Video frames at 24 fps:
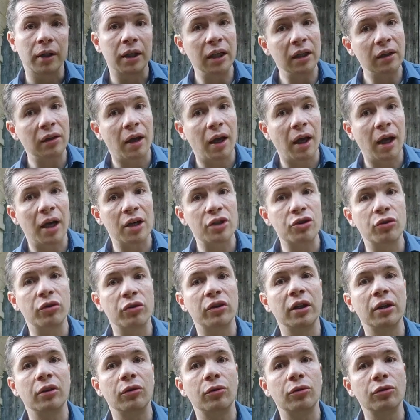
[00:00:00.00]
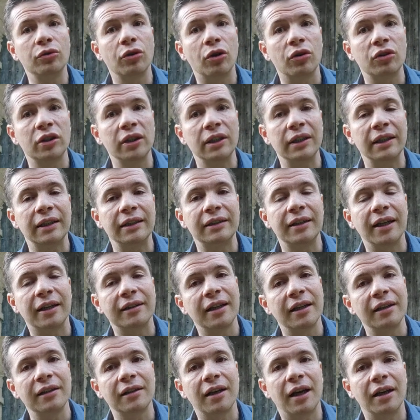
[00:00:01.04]
quitte à jeter aux orties
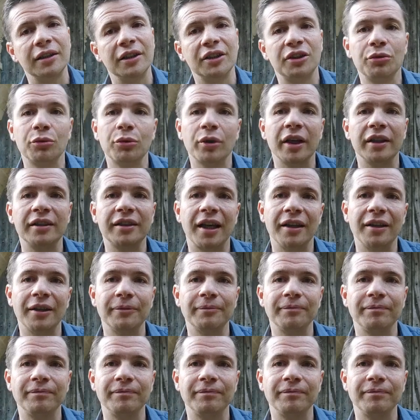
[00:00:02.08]
certaines traditions chrétiennes.